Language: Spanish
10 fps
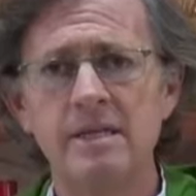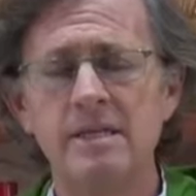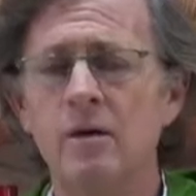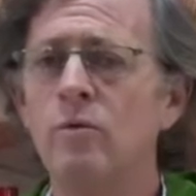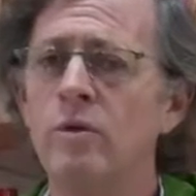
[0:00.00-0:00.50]

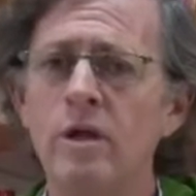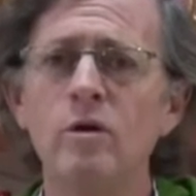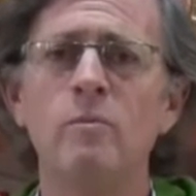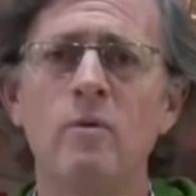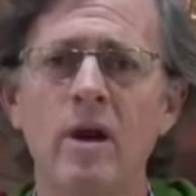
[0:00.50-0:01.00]

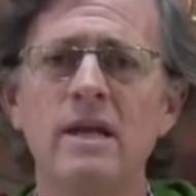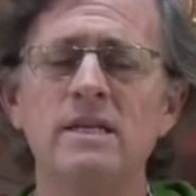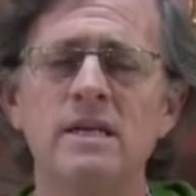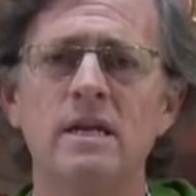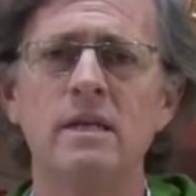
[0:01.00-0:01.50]
sacudidos por la
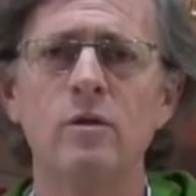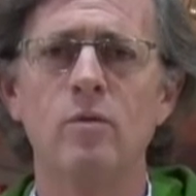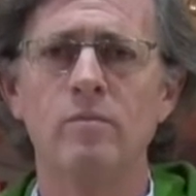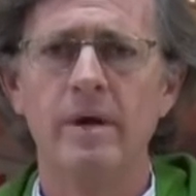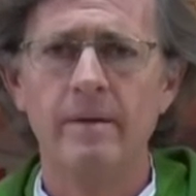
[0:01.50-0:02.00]

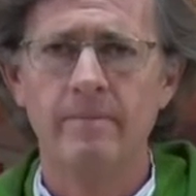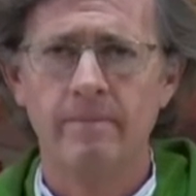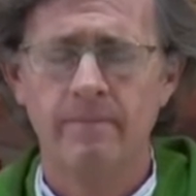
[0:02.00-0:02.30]
incertidumbre.